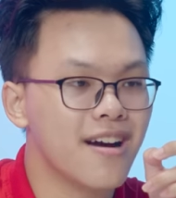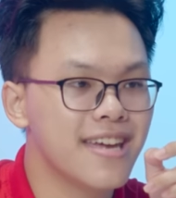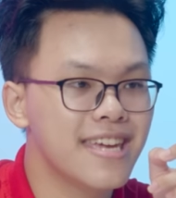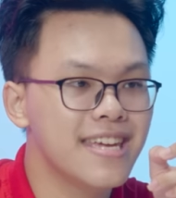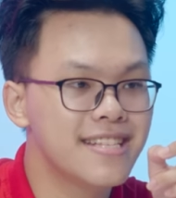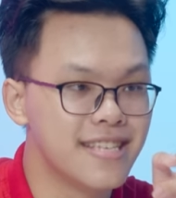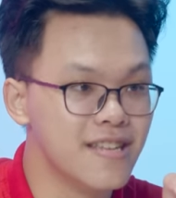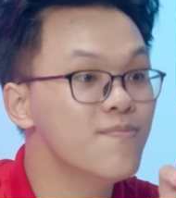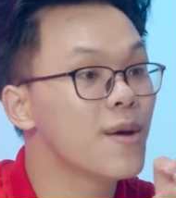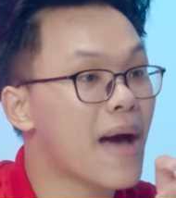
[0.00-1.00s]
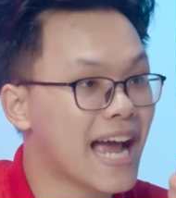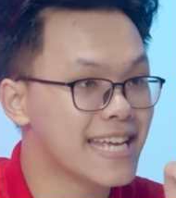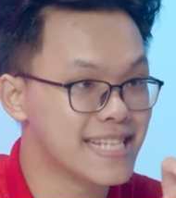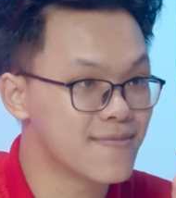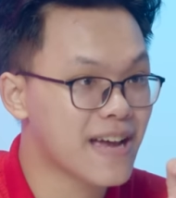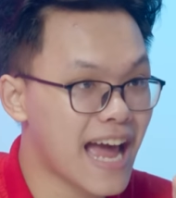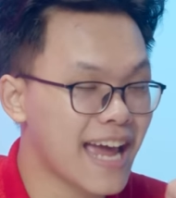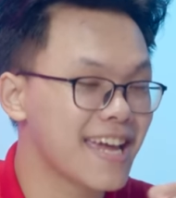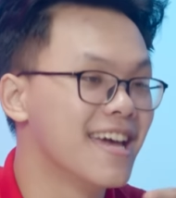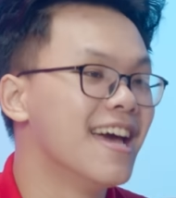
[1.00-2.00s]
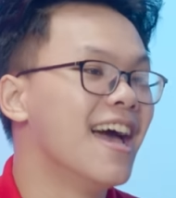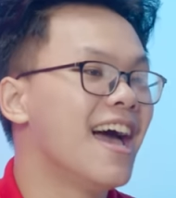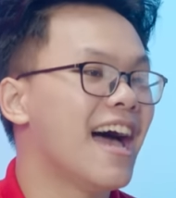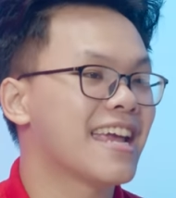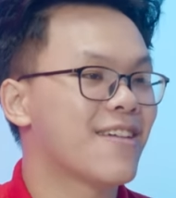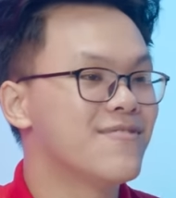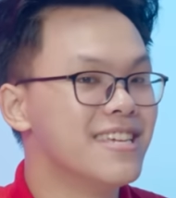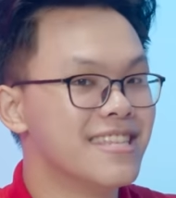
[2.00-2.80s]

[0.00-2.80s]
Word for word: uh, i chín mười ba nghìn chín trăm K ấy, anh em